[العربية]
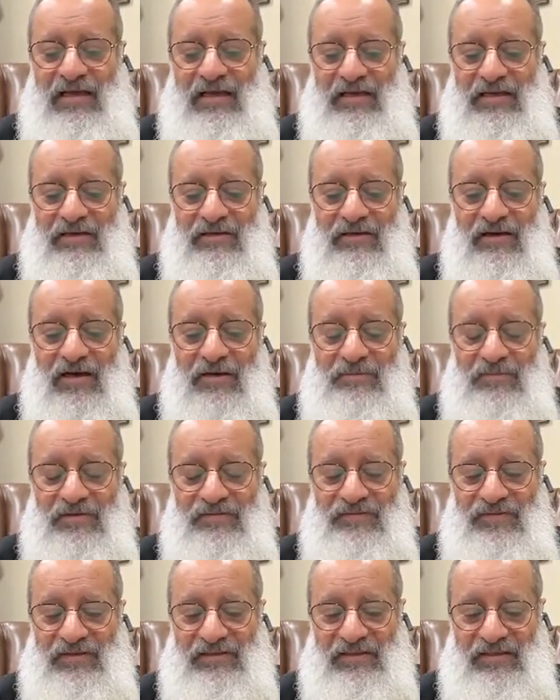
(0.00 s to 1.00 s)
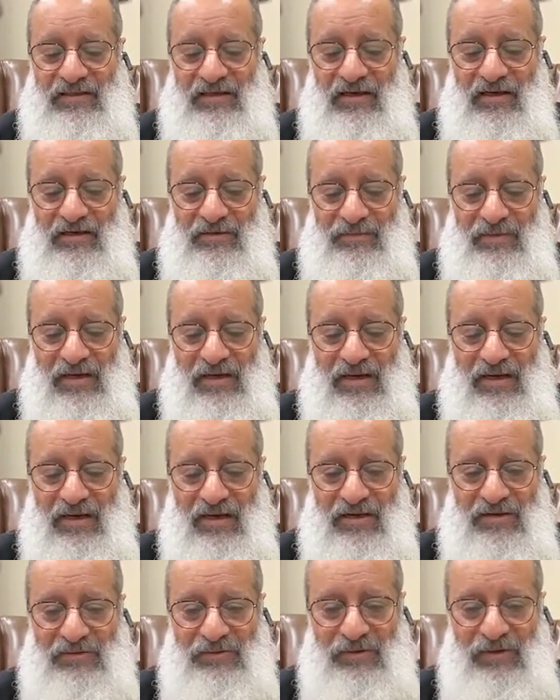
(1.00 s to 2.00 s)
رغبه في ان انا اربح
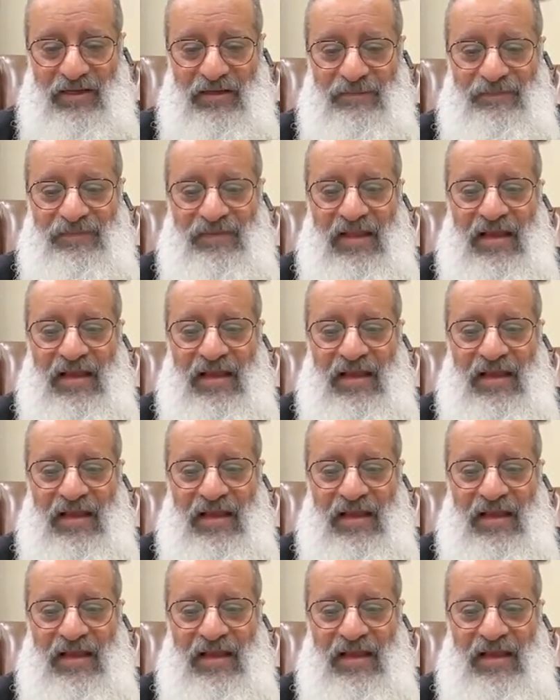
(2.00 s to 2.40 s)
اخويا